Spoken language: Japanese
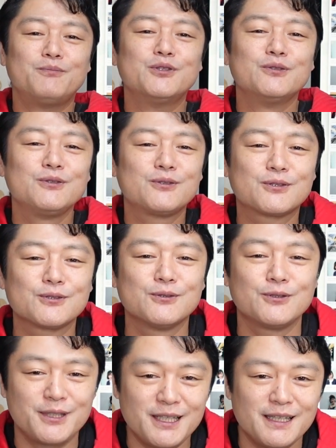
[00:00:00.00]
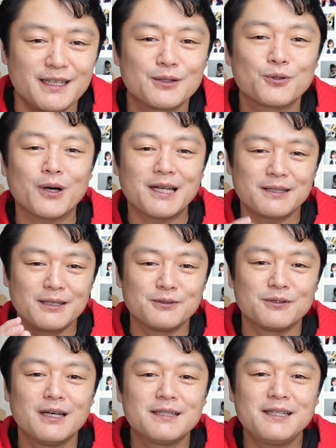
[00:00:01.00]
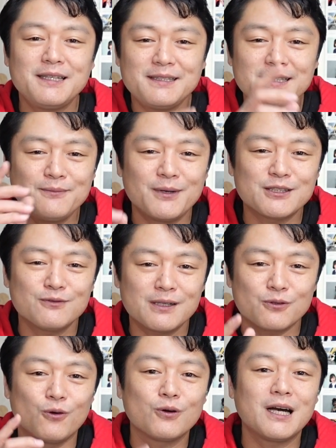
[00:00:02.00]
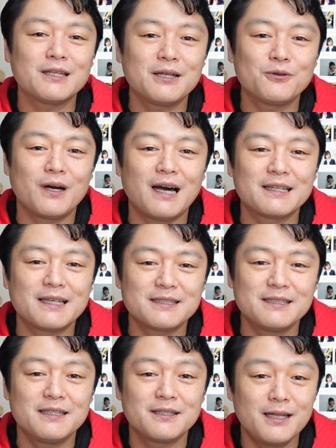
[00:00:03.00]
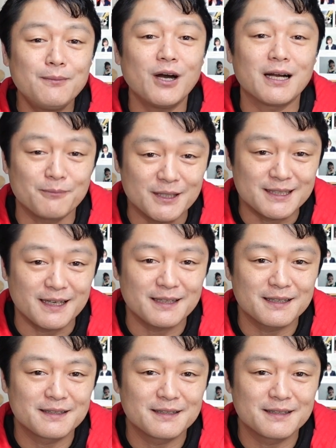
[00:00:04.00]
文通費とかっていう政治にまつわるお金の話でもありません。